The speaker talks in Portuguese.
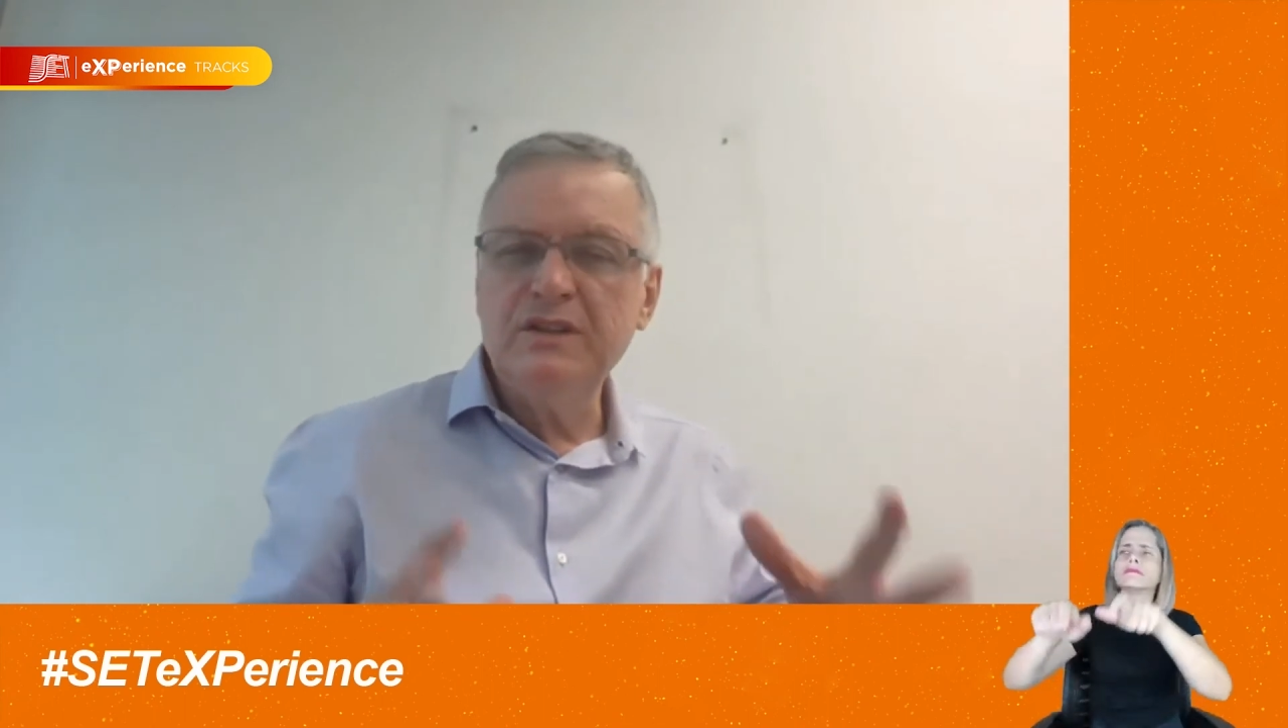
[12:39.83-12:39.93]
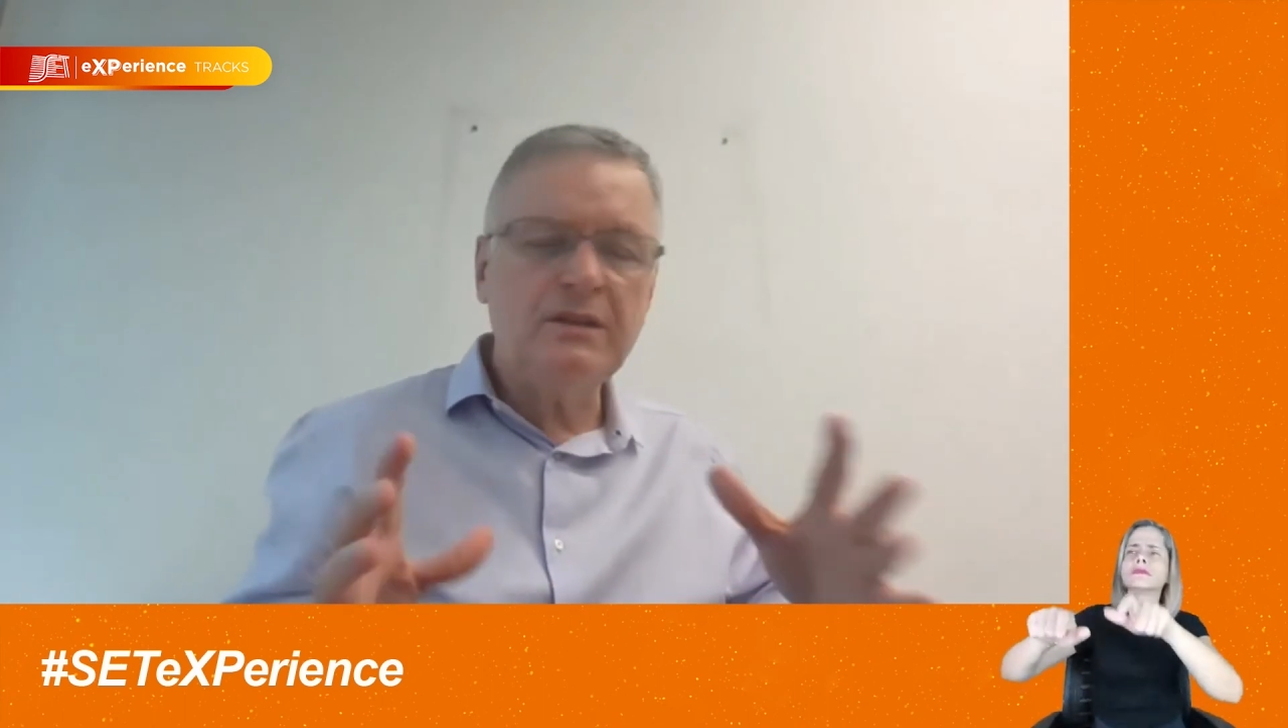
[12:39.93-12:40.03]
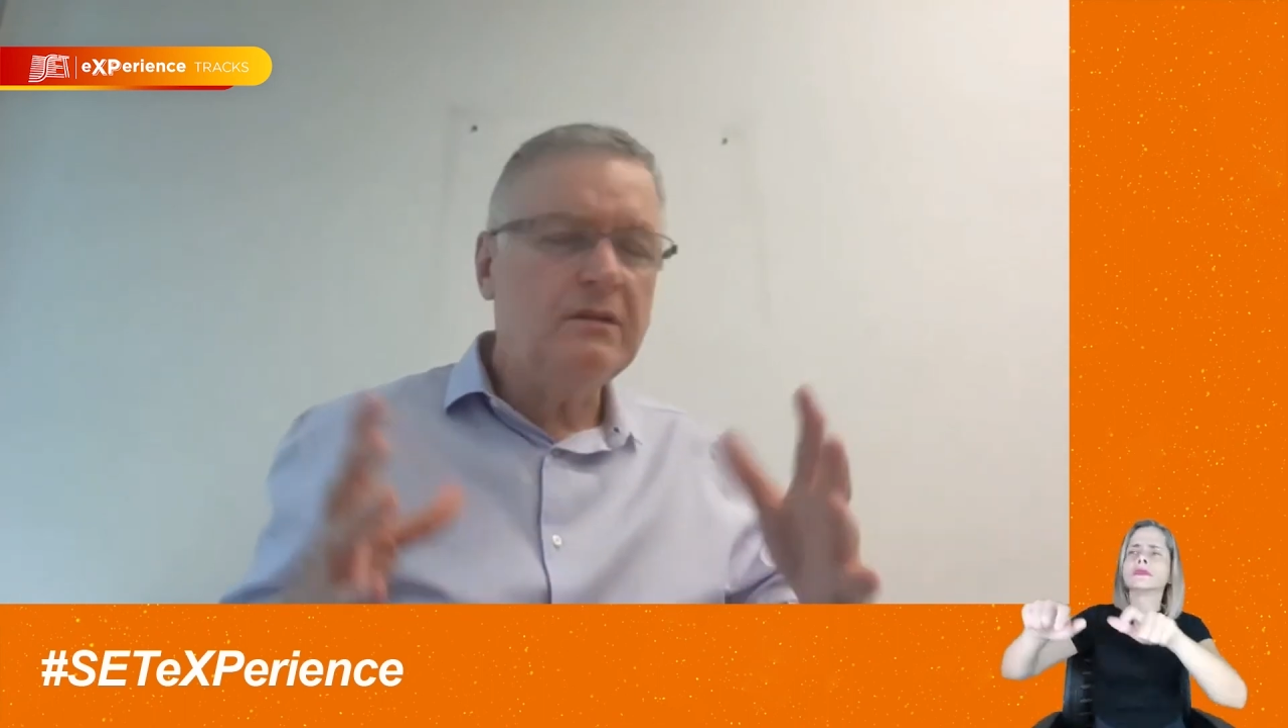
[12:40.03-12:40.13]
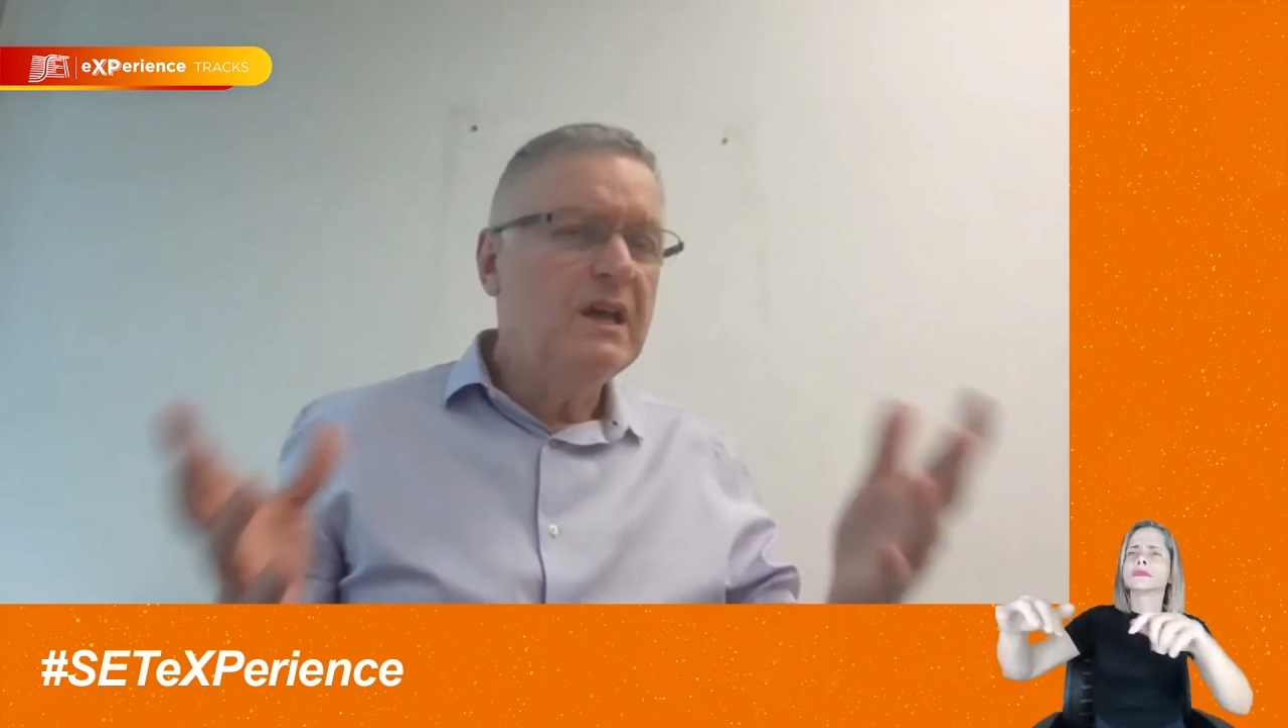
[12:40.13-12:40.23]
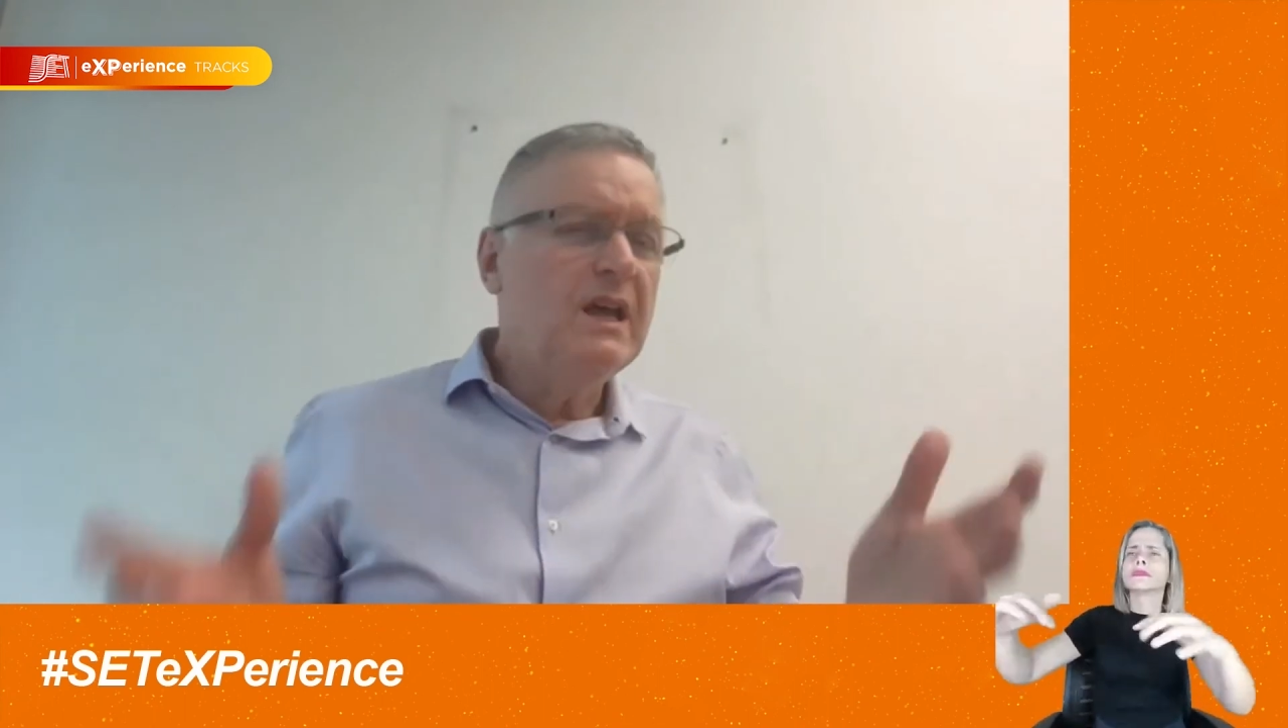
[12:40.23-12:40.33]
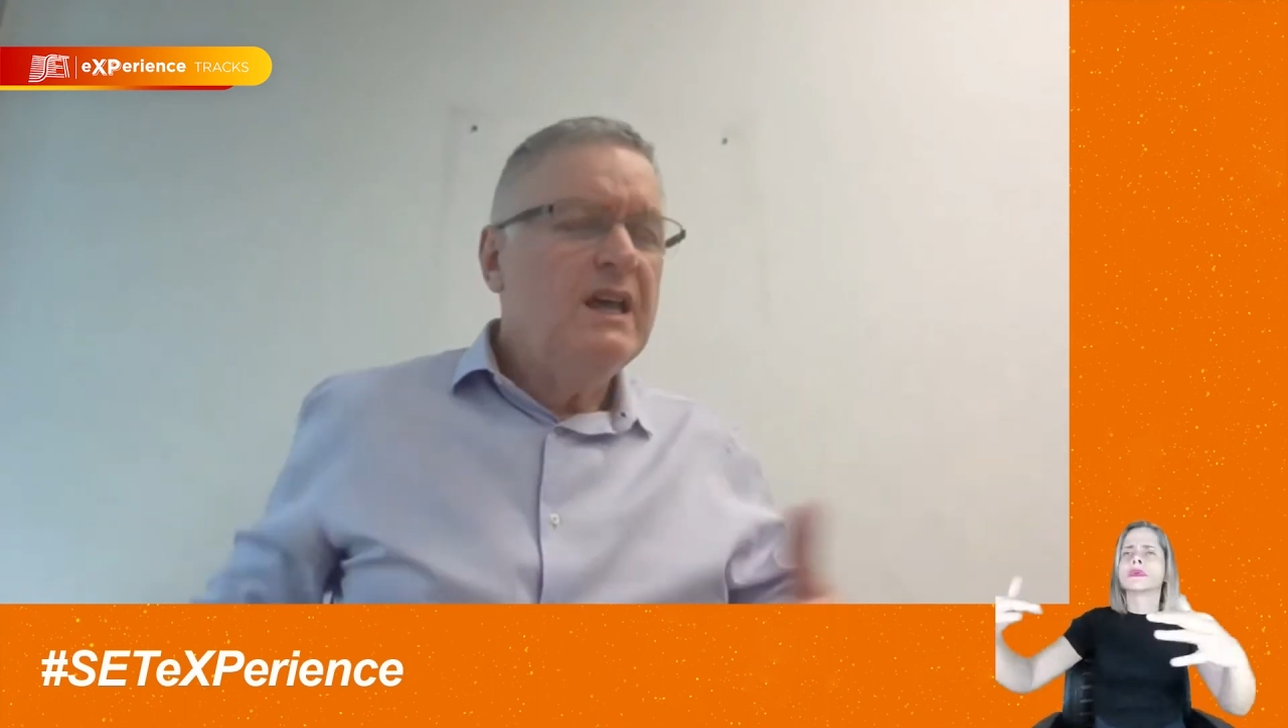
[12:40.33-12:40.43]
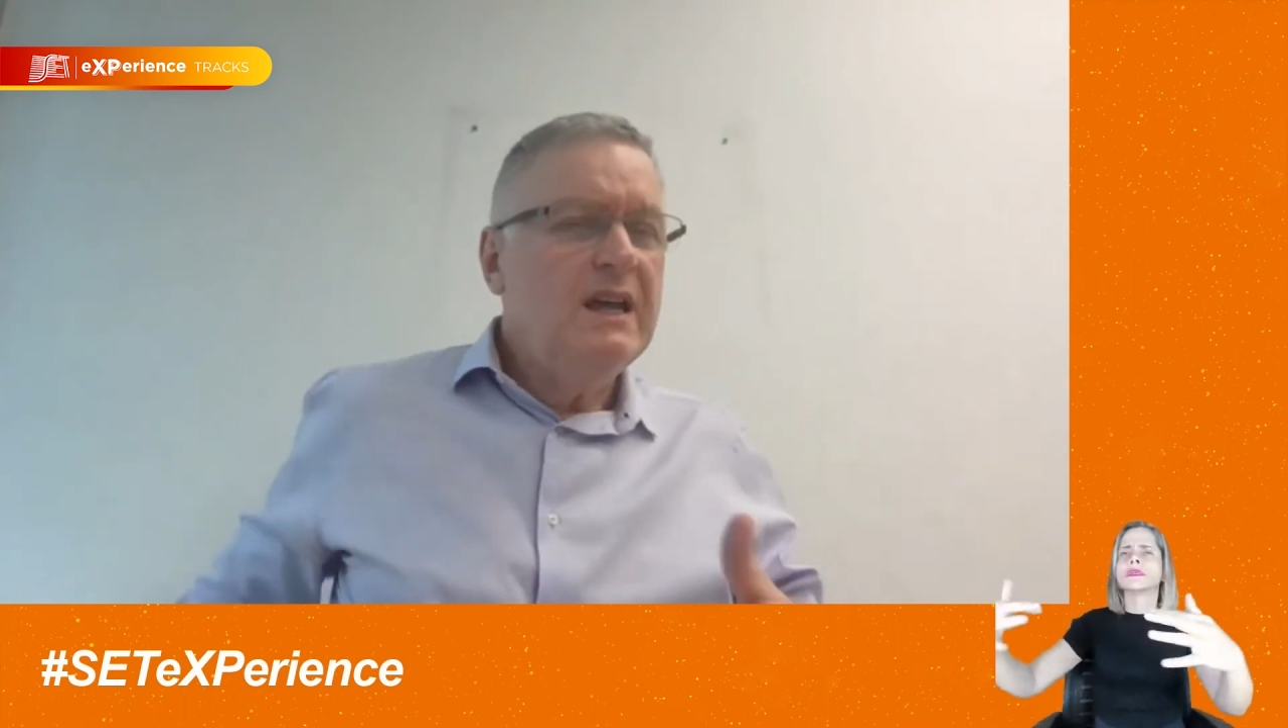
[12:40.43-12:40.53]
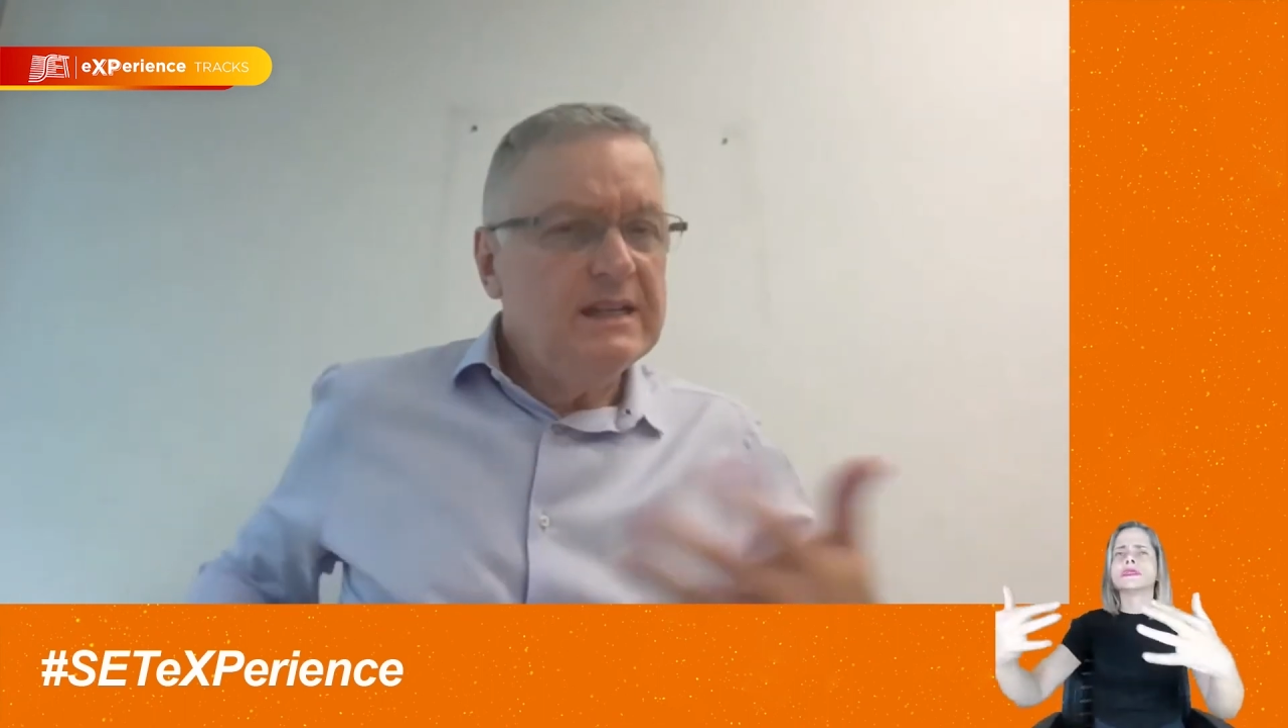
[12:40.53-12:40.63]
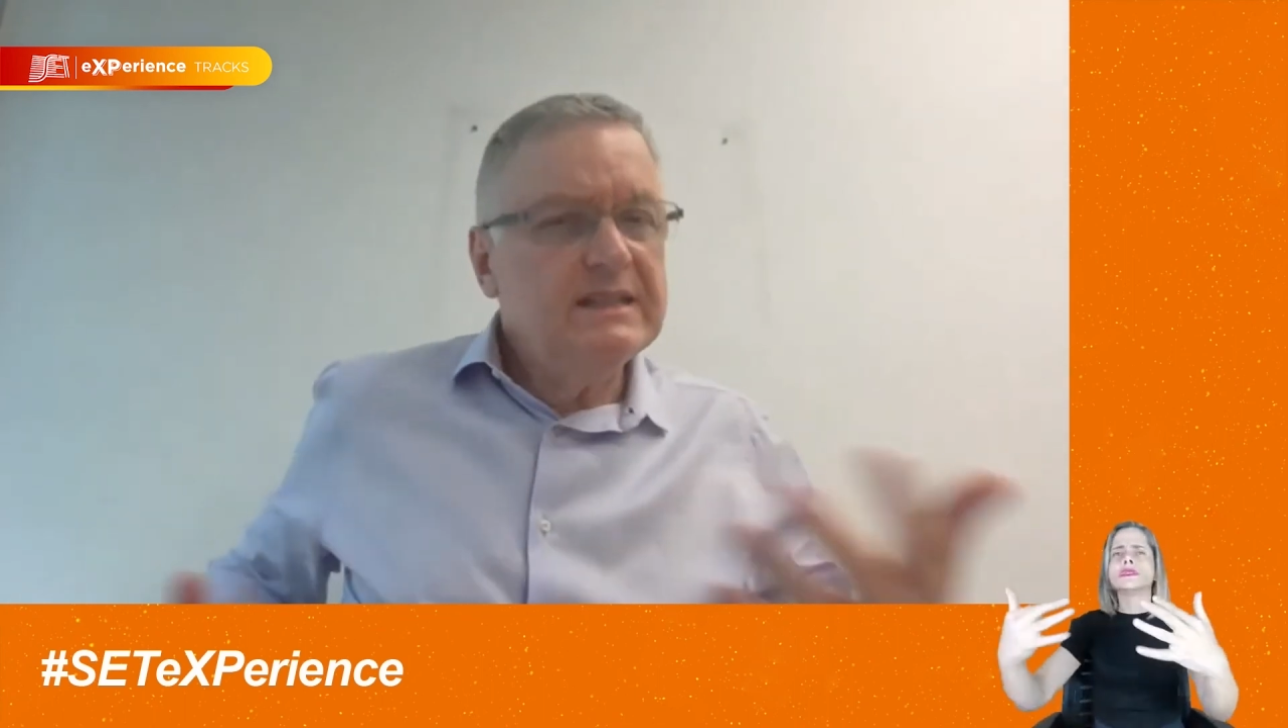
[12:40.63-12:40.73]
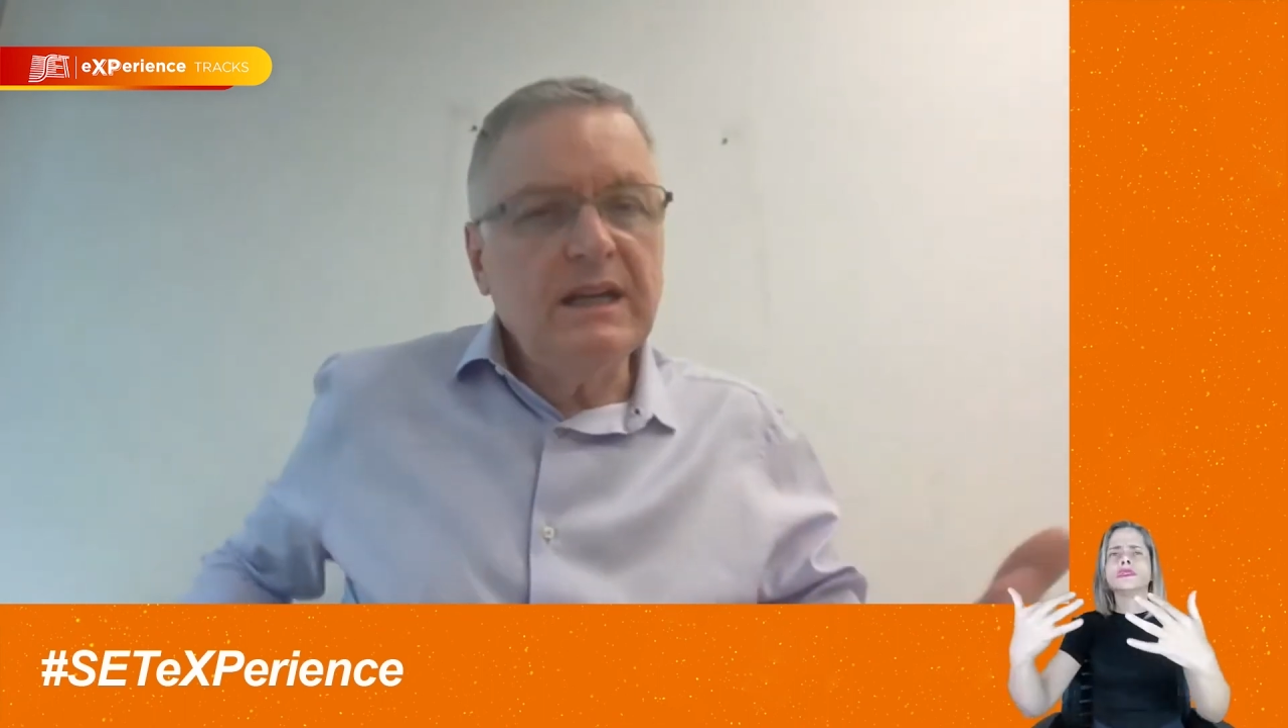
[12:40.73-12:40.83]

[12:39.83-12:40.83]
Então, elas